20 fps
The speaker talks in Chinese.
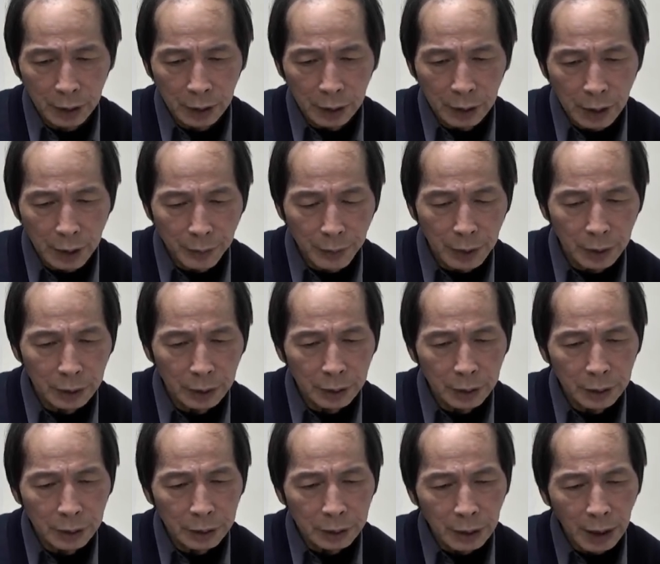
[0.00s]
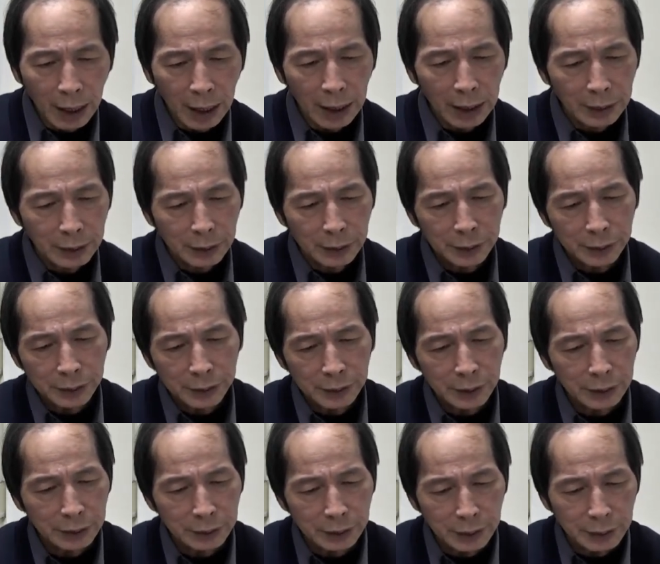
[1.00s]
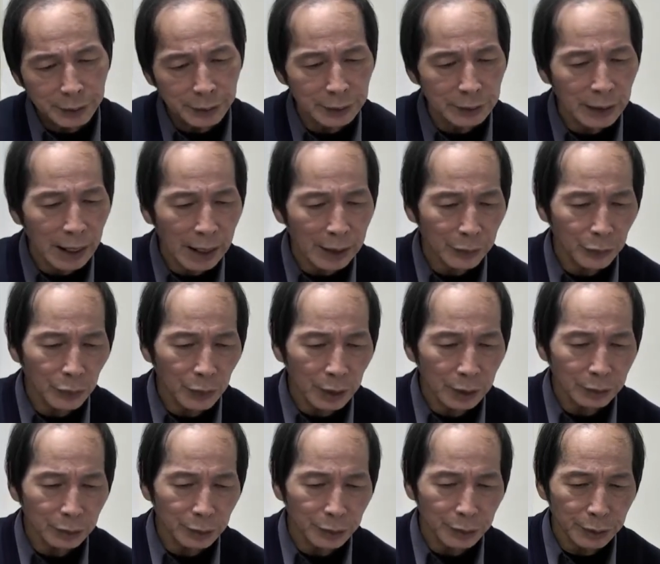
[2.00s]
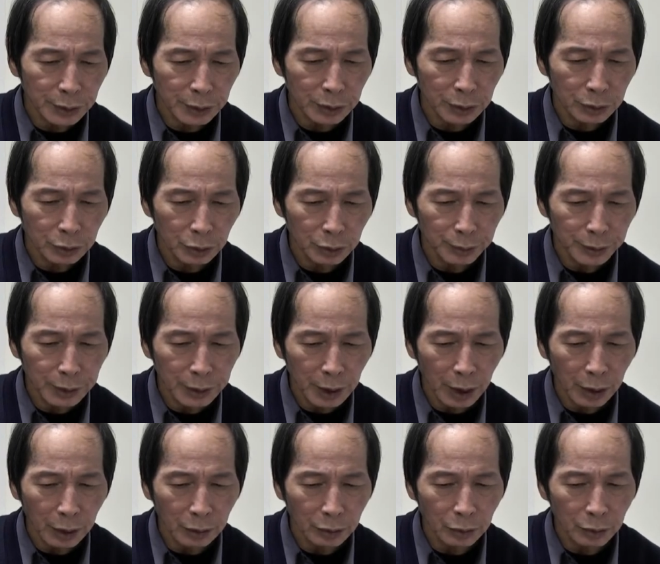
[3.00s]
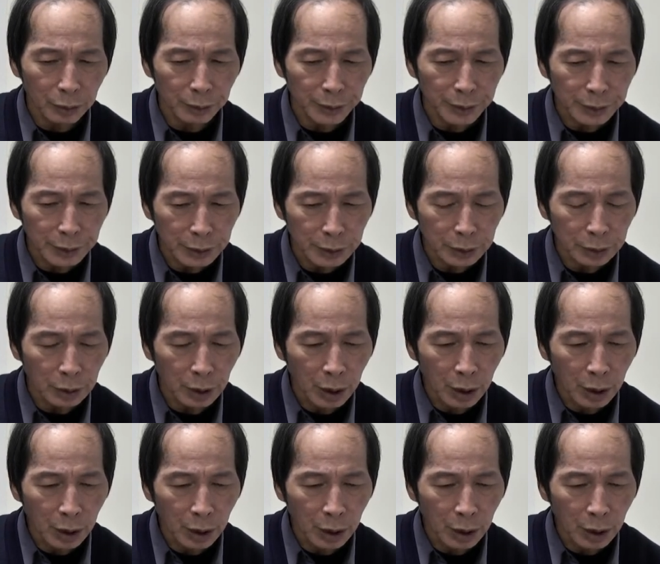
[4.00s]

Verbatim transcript: 那么他的这个意思大约就是说明到，我们是